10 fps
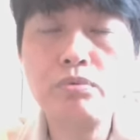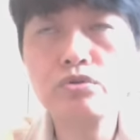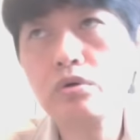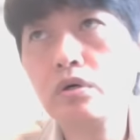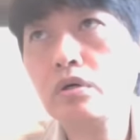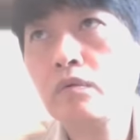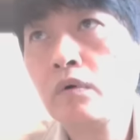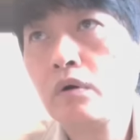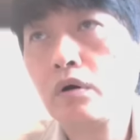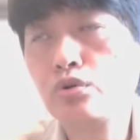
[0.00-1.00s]
比如说
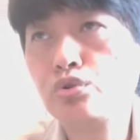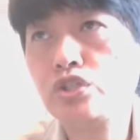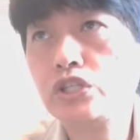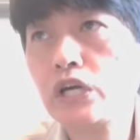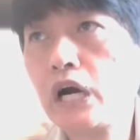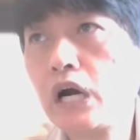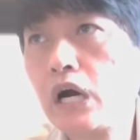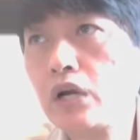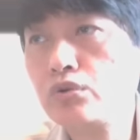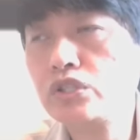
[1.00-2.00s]
哦旅行
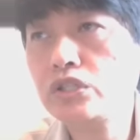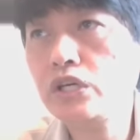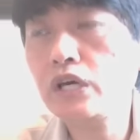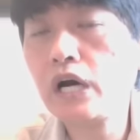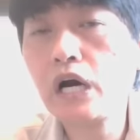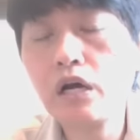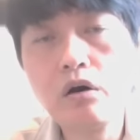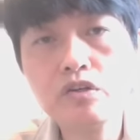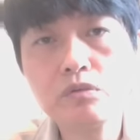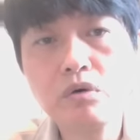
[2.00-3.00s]
啊、旅行业啊，然
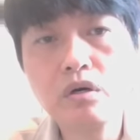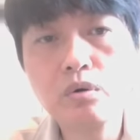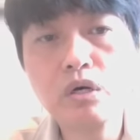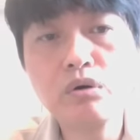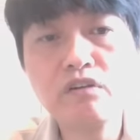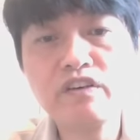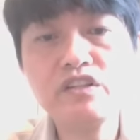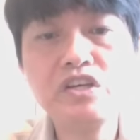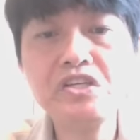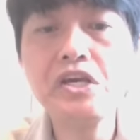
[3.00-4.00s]
后什么观光饭
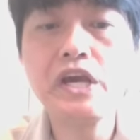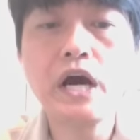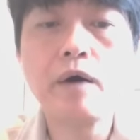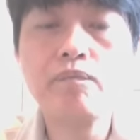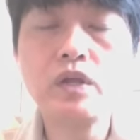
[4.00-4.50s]
店业啊，